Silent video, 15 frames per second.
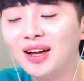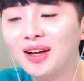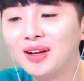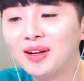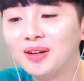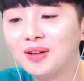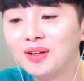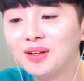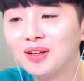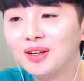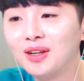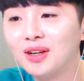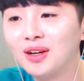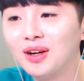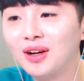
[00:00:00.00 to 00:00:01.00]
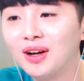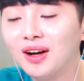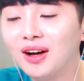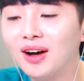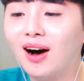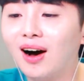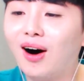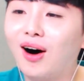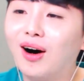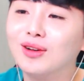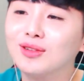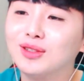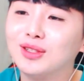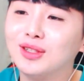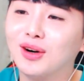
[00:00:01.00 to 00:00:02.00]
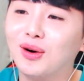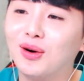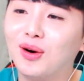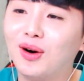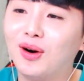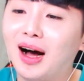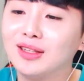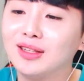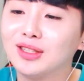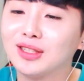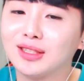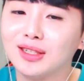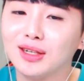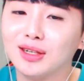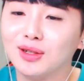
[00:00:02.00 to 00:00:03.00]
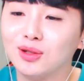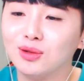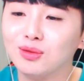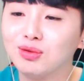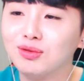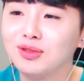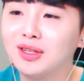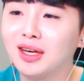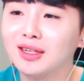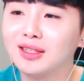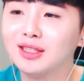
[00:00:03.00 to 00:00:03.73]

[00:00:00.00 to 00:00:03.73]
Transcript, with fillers: 세대를 무시하십니까? 아니요. 아니 그 훈계를